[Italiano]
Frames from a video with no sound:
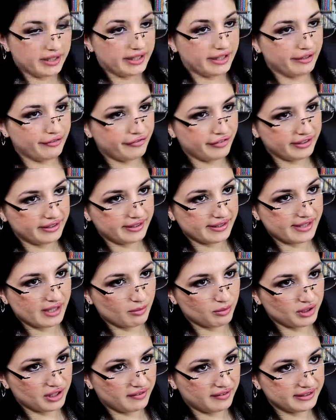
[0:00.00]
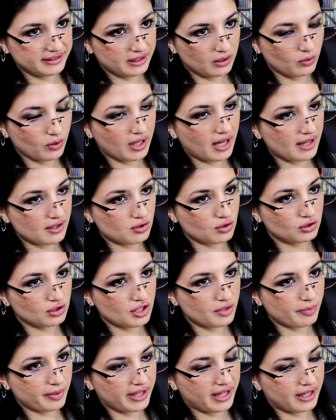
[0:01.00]
In effetti siamo davanti a un caso
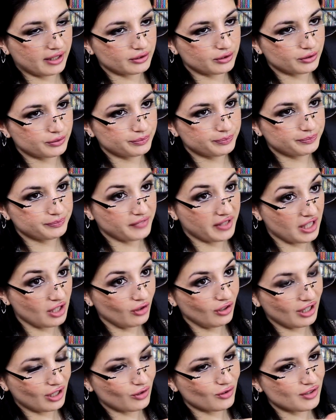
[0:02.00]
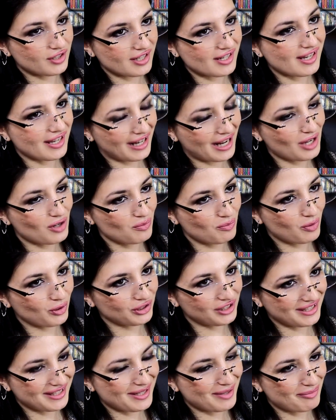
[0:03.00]
disperato. Io le consiglierei un po'
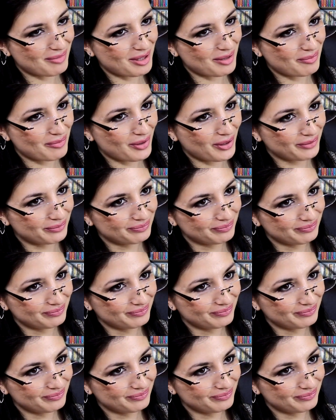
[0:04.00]
di zibibbo.